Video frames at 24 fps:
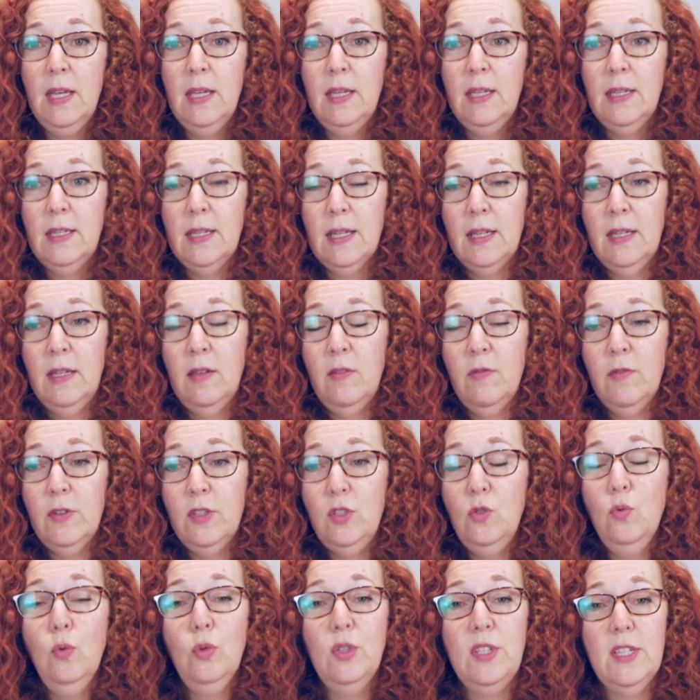dann
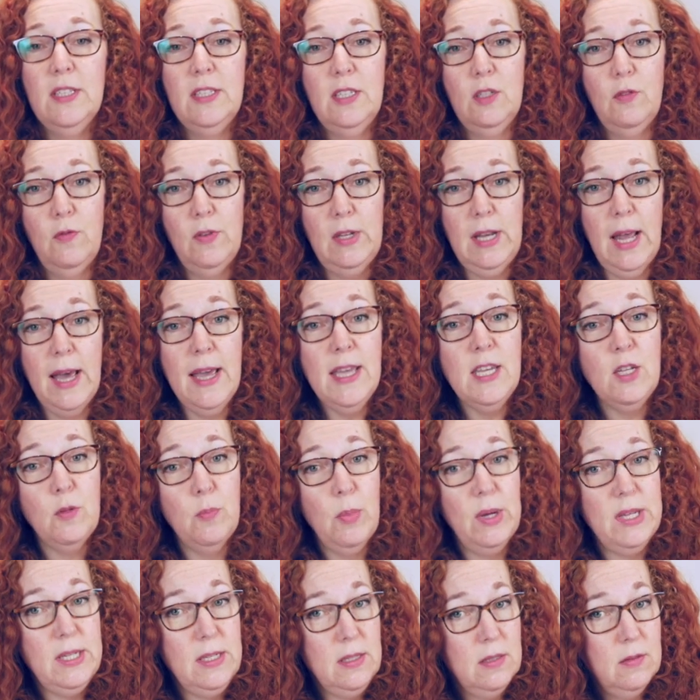versucht er sich vielleicht
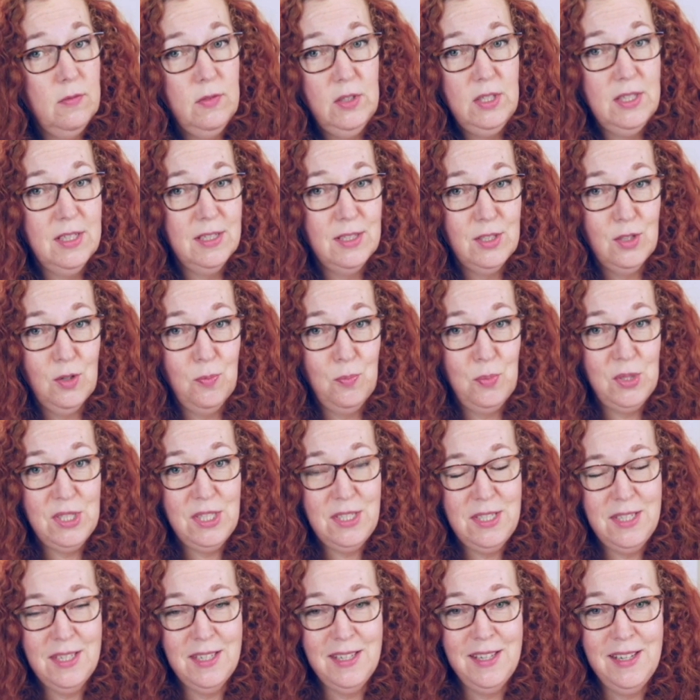bei dir wieder so ein
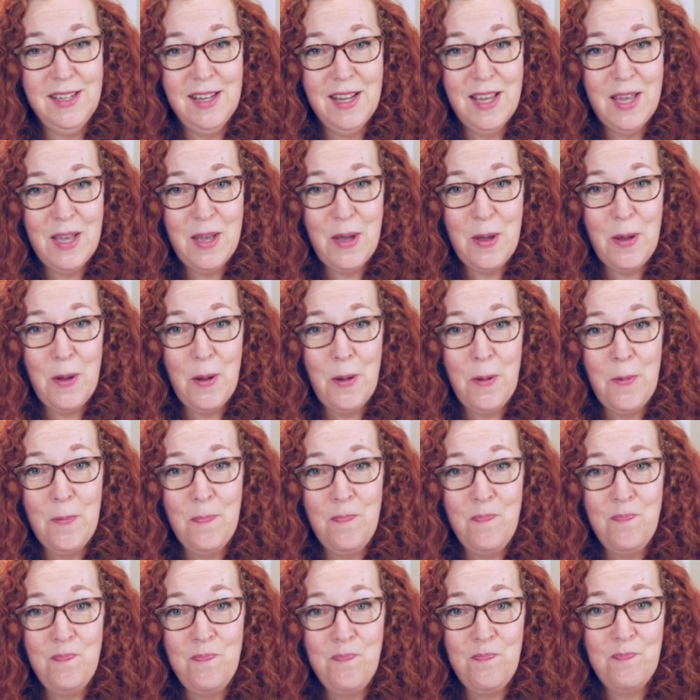bisschen
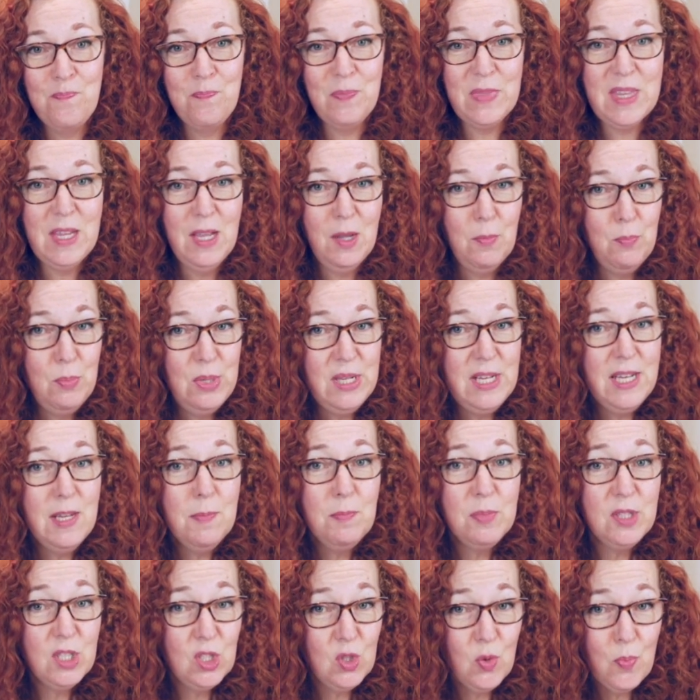ähm,
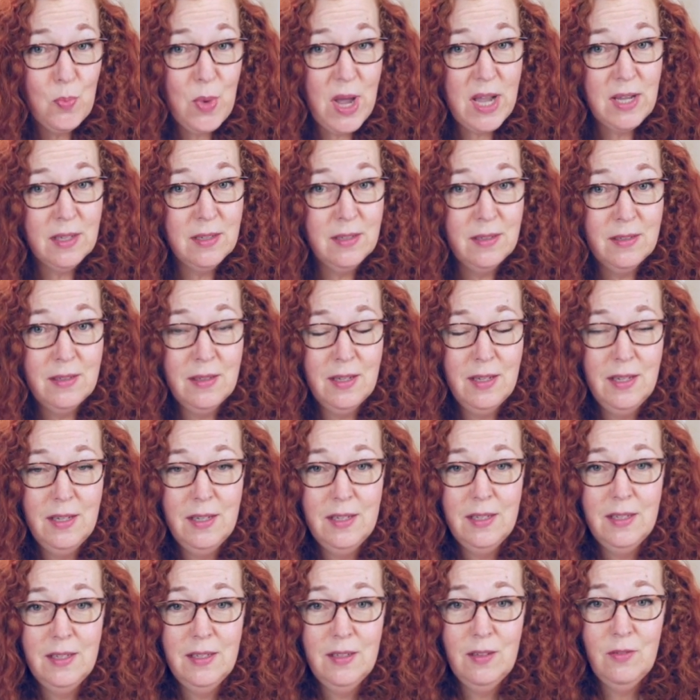beliebt zu machen,
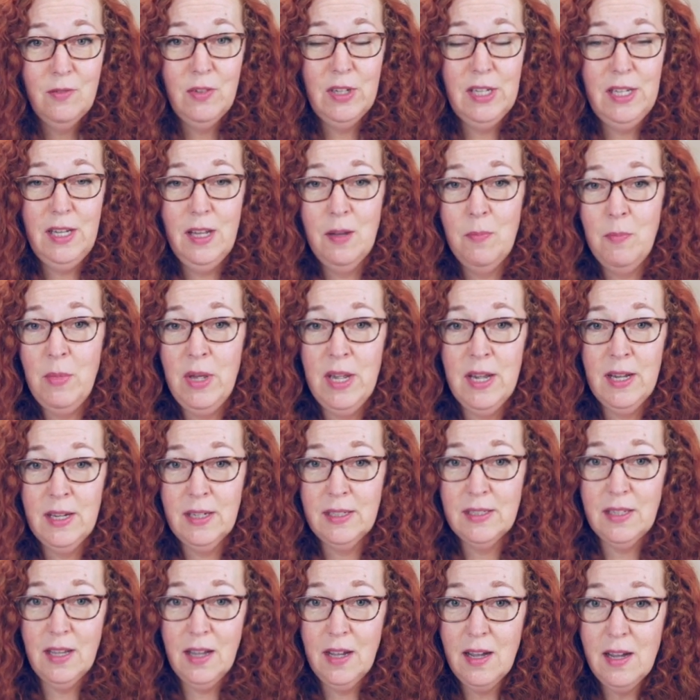weil er
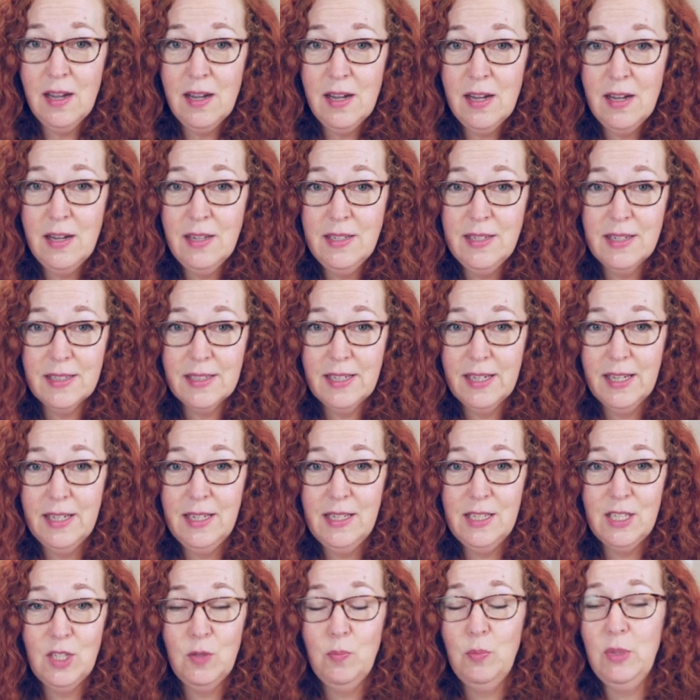merkt, ah, da kann
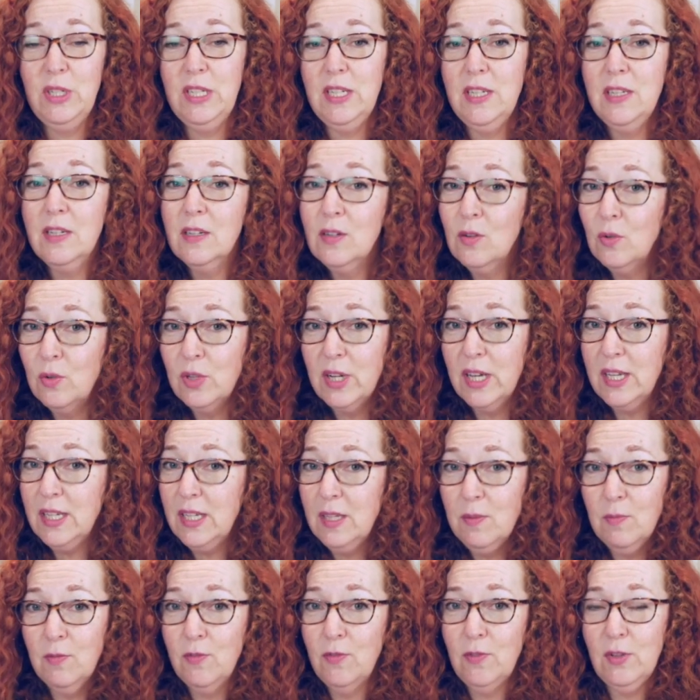ich mit ihr oder
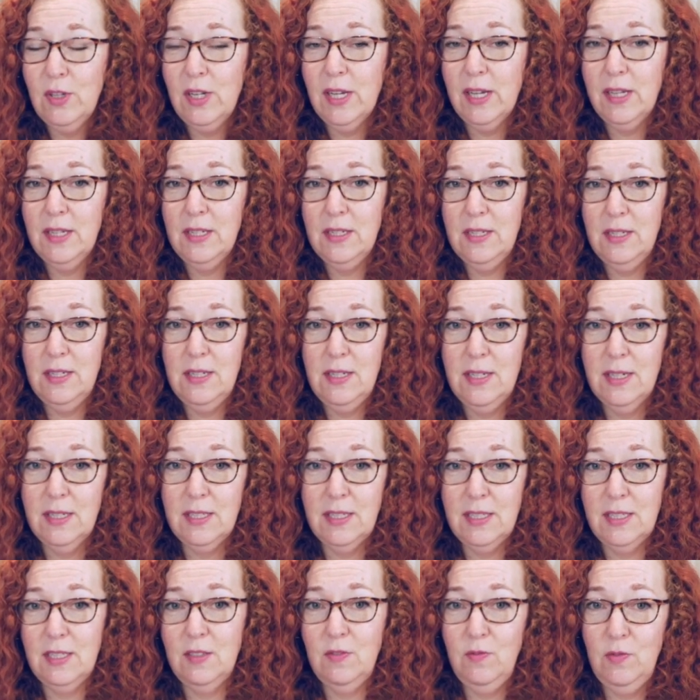ihm vielleicht
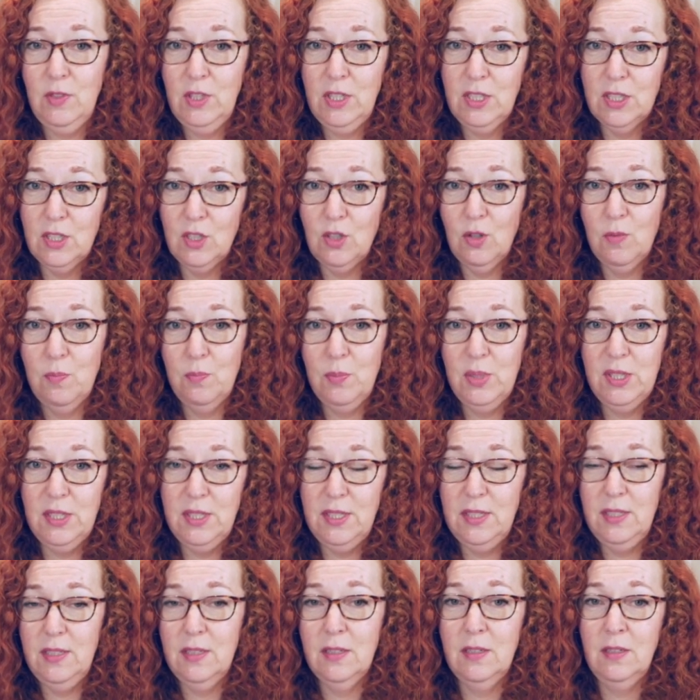jetzt wieder so ein
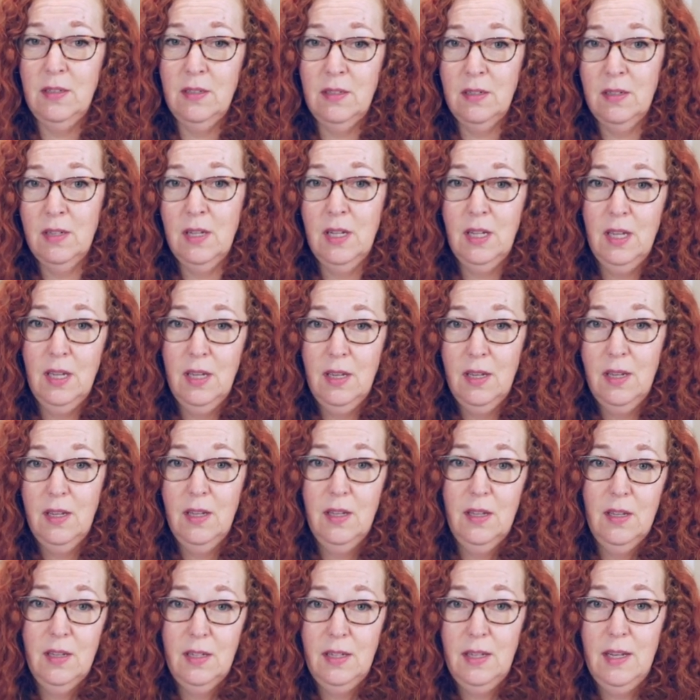bisschen
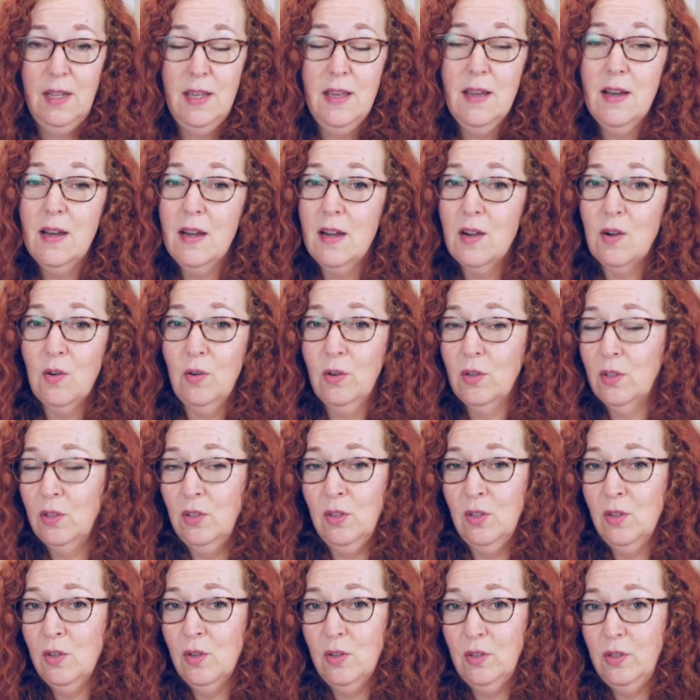näher
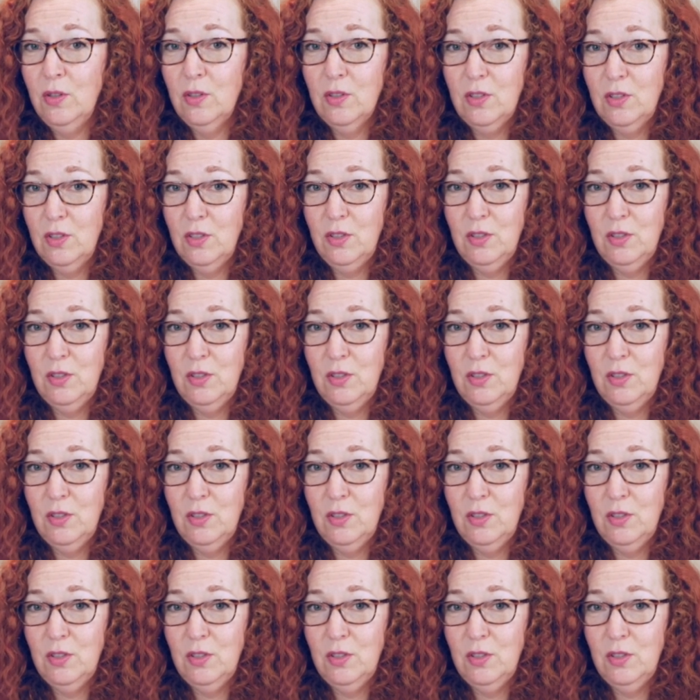rücken und